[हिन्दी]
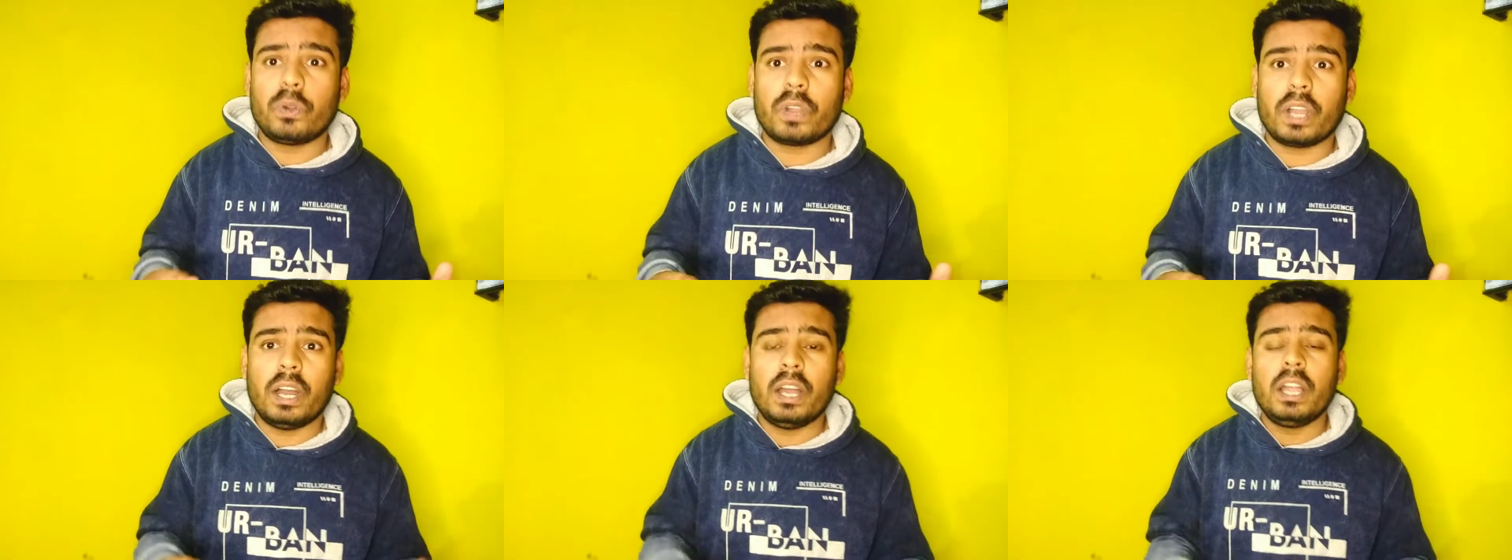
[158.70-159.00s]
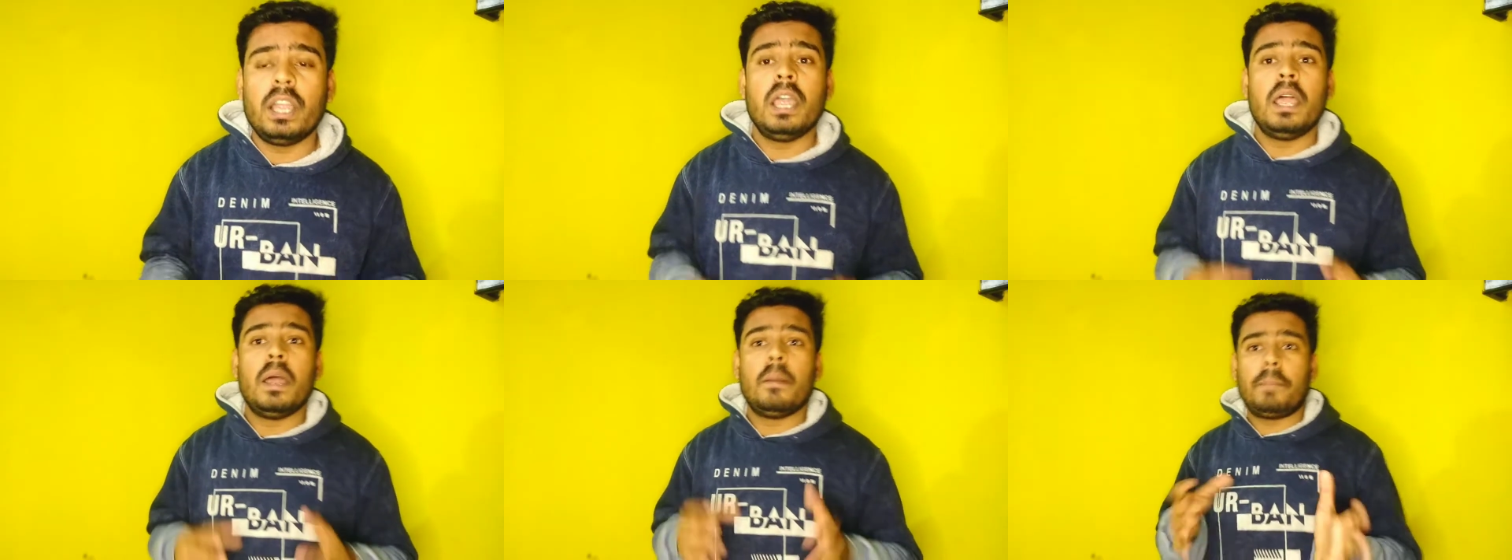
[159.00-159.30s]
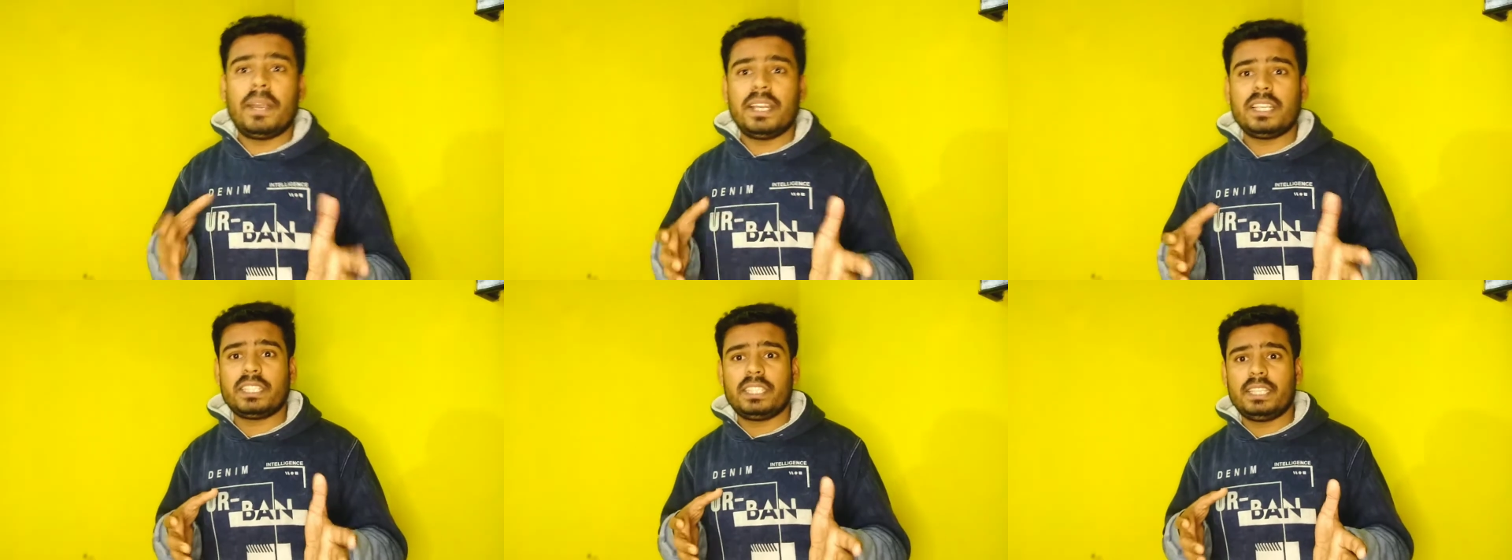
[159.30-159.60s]
होगा
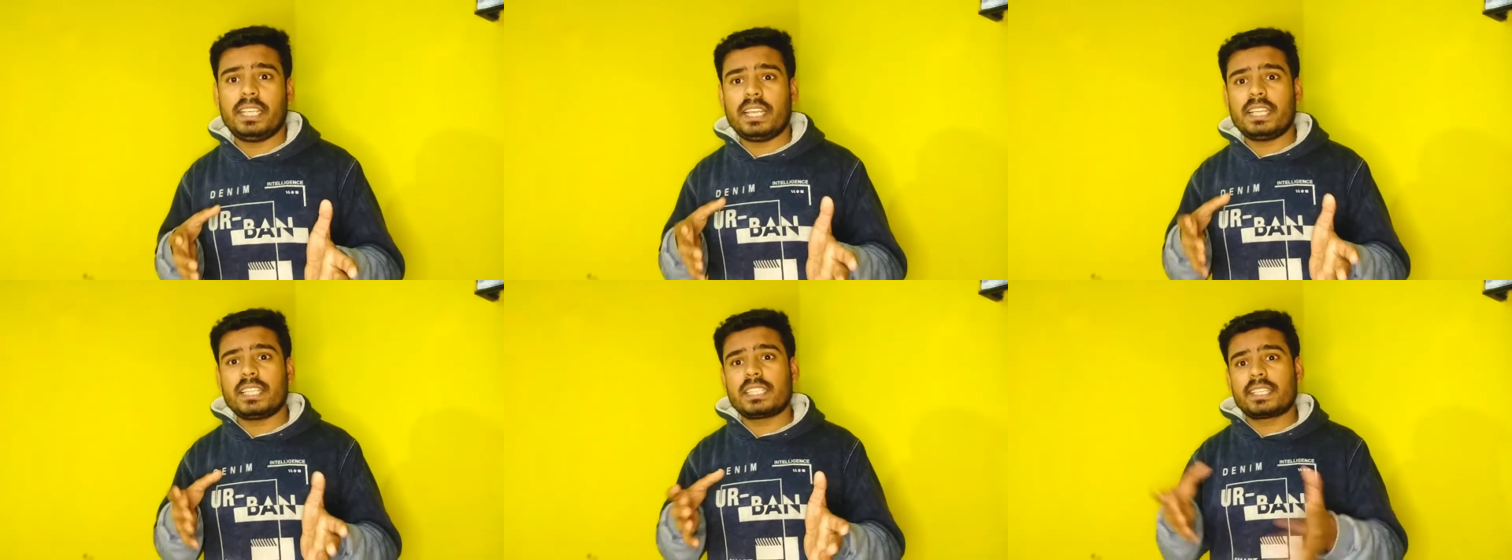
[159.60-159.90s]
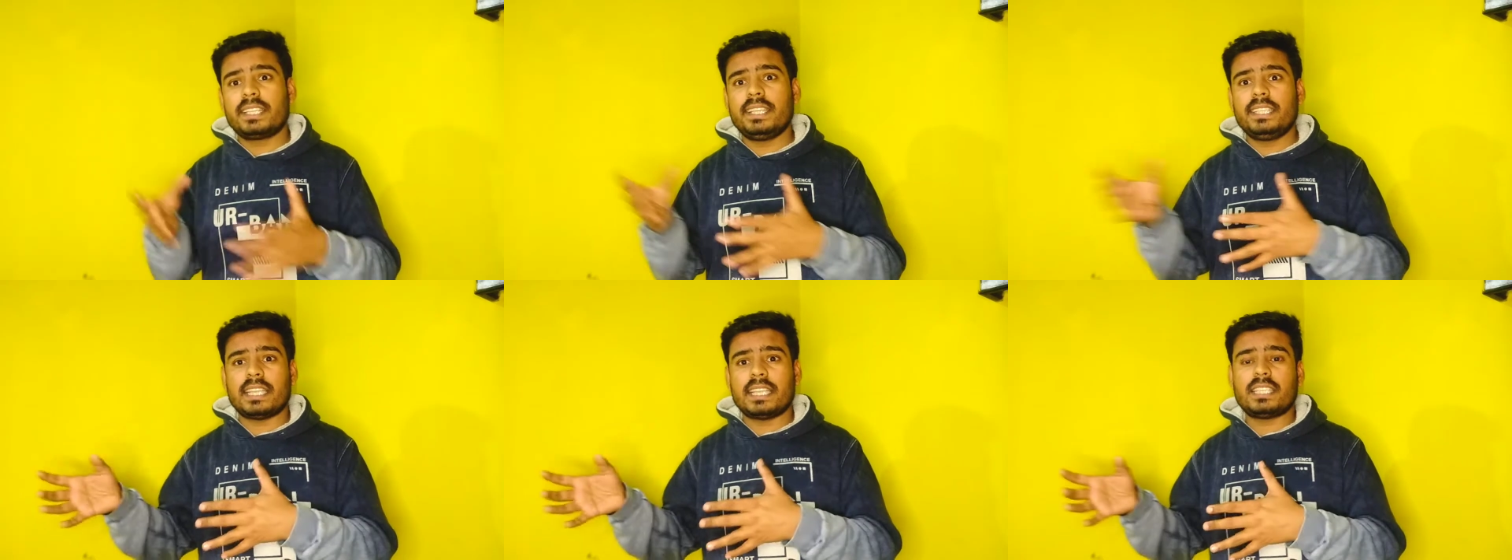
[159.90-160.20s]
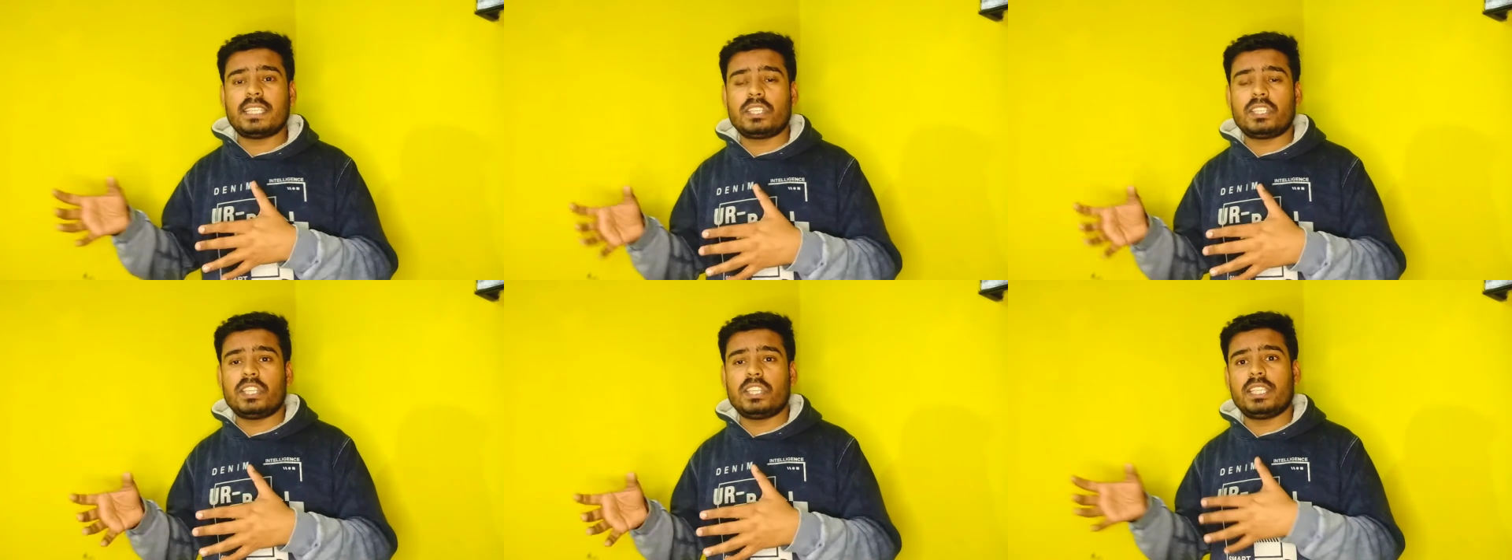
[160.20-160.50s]
बट जेट स्की
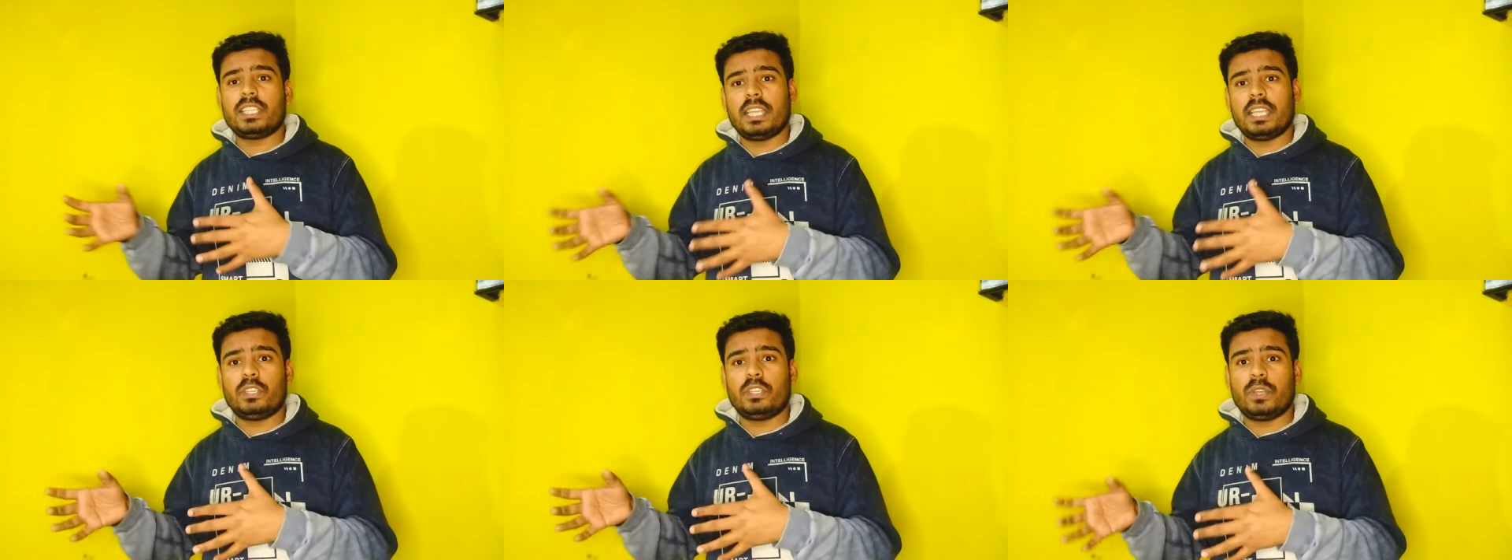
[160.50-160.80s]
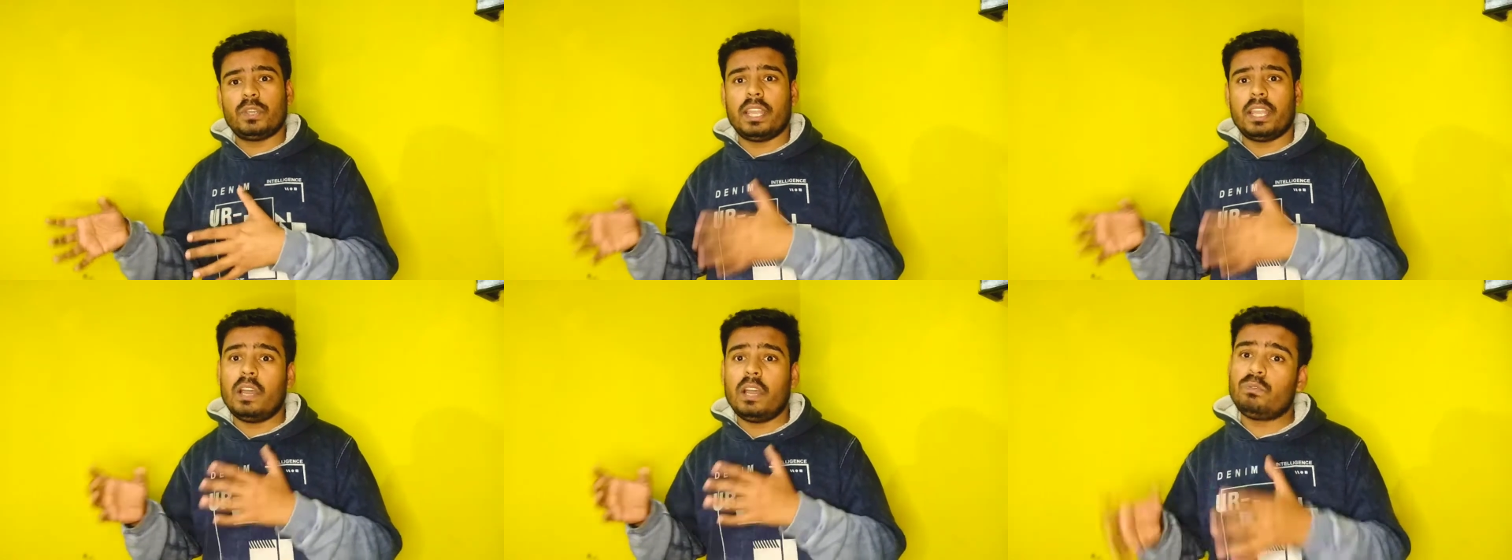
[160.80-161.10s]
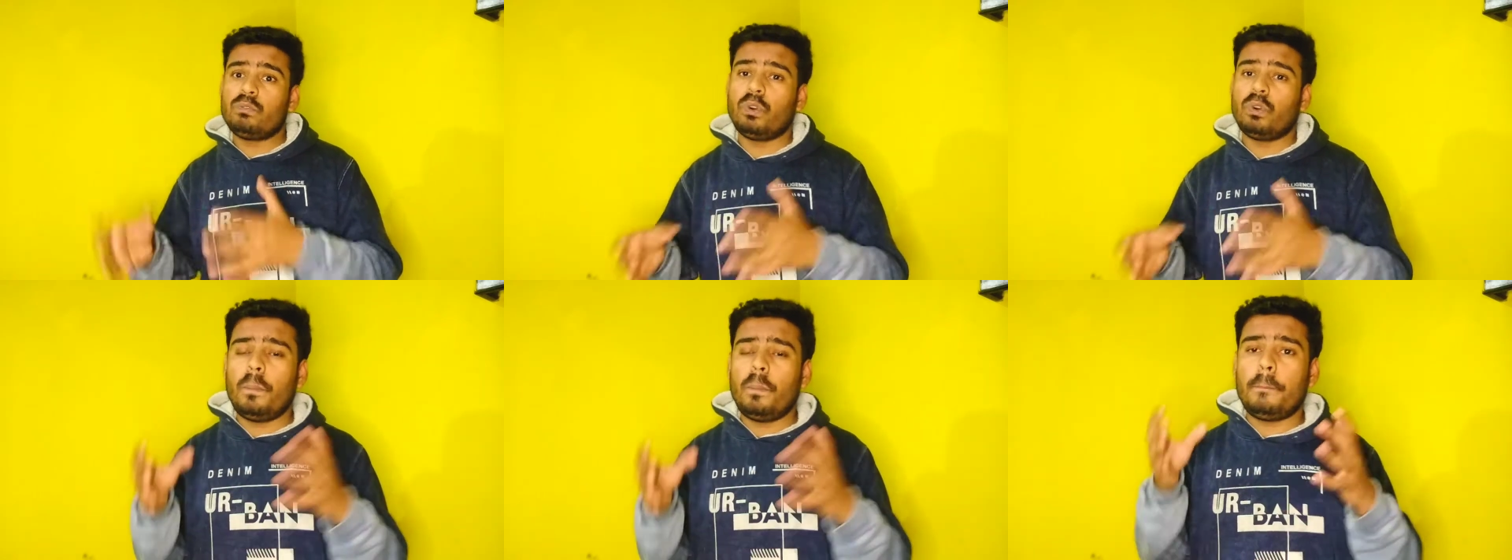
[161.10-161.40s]
जैसे चीजें जो है ना
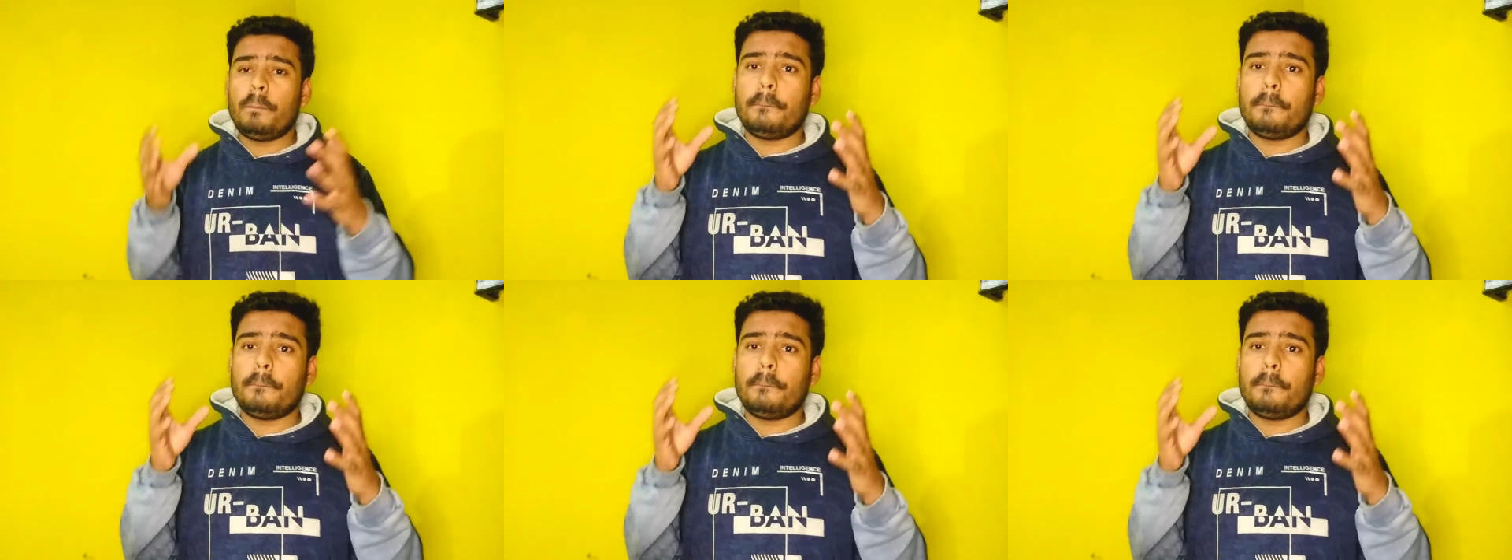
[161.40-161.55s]
वो